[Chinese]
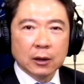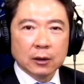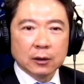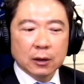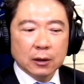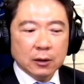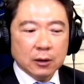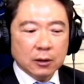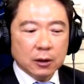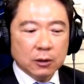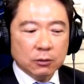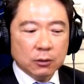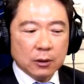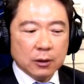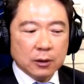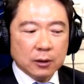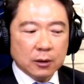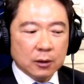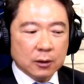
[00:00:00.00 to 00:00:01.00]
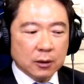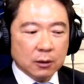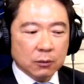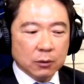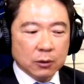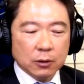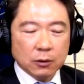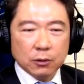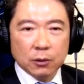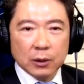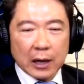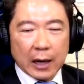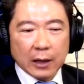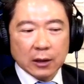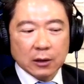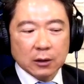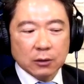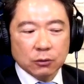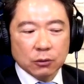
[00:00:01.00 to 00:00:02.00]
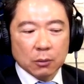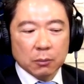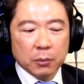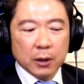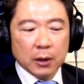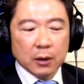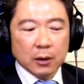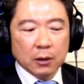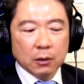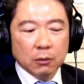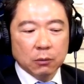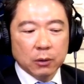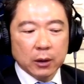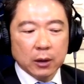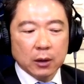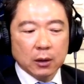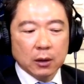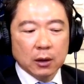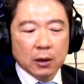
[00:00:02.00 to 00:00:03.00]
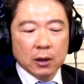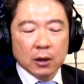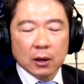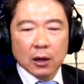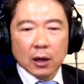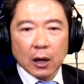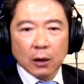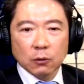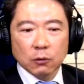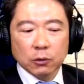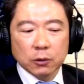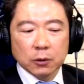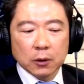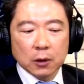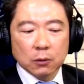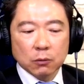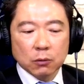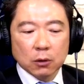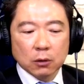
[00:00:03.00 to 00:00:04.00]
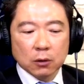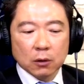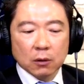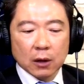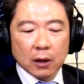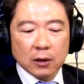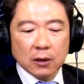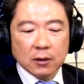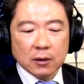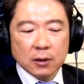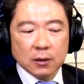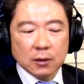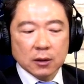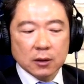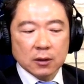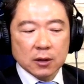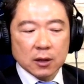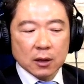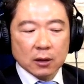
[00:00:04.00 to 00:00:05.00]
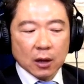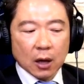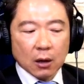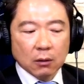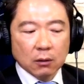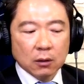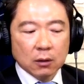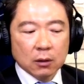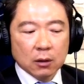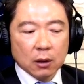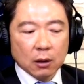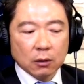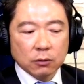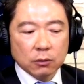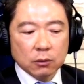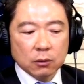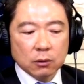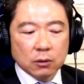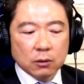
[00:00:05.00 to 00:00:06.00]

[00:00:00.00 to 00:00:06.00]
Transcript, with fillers: 那今天最新的新闻就是说，蓝营准备为韩国瑜跟郭董啊，一次性解套哦，就